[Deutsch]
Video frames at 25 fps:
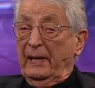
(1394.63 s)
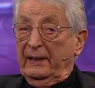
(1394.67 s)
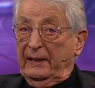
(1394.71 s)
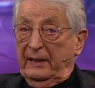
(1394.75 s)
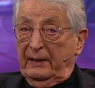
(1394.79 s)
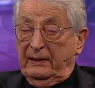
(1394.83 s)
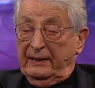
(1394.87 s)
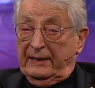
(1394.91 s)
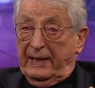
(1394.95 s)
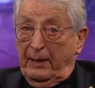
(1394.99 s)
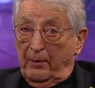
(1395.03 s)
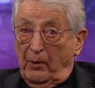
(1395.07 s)

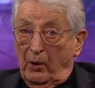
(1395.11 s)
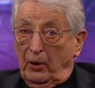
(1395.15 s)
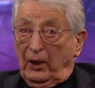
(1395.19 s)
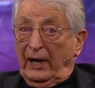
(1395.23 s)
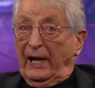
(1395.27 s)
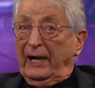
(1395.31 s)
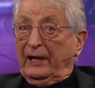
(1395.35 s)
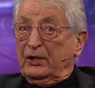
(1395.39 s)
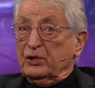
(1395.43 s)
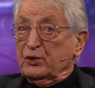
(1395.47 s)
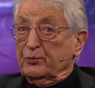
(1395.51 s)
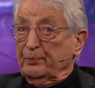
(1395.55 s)
Die
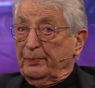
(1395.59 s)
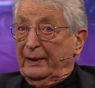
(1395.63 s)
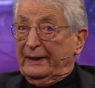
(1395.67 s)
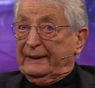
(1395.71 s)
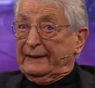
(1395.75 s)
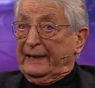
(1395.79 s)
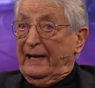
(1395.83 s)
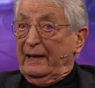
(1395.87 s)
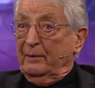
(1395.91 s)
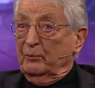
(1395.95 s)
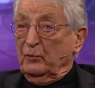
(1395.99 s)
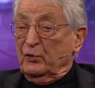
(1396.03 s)
demokratischen
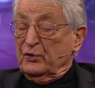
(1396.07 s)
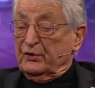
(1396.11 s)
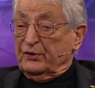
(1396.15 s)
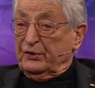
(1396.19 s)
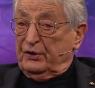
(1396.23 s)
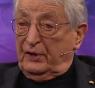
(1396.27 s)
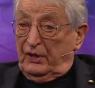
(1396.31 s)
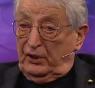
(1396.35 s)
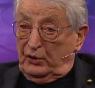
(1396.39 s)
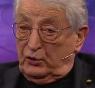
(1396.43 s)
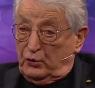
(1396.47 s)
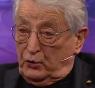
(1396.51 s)
Parteien
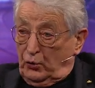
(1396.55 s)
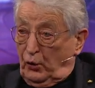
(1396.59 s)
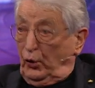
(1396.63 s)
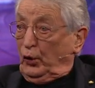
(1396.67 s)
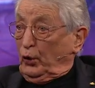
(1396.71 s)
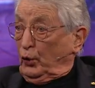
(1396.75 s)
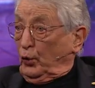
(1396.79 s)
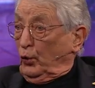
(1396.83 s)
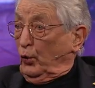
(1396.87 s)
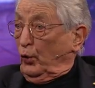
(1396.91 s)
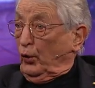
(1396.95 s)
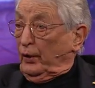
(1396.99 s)
müssen die
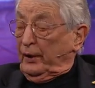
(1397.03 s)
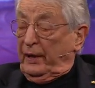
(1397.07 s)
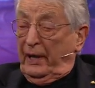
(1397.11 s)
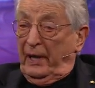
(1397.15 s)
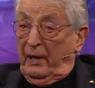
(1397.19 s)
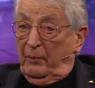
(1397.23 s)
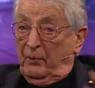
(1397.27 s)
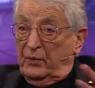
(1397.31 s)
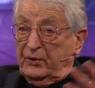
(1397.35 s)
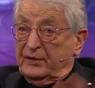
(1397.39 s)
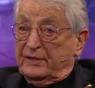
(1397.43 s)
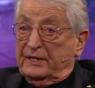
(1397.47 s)
zurückholen,
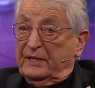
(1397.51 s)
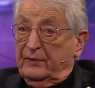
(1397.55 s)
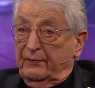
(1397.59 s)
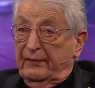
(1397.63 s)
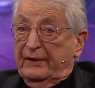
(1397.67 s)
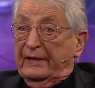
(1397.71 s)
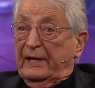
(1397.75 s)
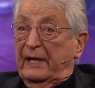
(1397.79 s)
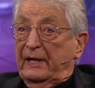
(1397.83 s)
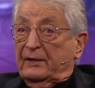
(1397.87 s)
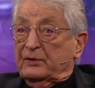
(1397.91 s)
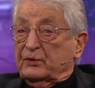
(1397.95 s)
Darf müssen ich? sie
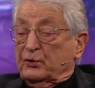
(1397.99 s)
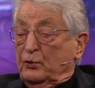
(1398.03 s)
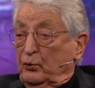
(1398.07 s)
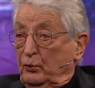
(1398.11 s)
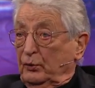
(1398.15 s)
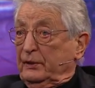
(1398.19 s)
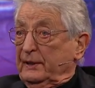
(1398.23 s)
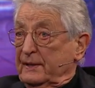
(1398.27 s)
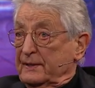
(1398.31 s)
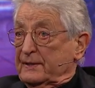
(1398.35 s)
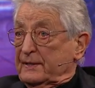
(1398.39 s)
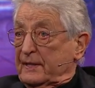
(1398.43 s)
wieder ans
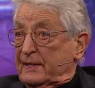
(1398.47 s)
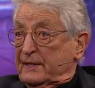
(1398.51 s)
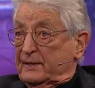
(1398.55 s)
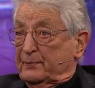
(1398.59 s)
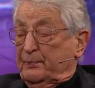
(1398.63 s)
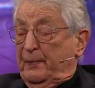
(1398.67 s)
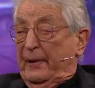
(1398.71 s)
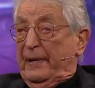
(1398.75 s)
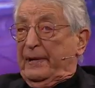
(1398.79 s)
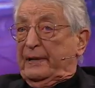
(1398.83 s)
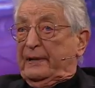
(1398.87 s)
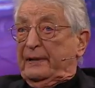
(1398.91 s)
Grundgesetz. Es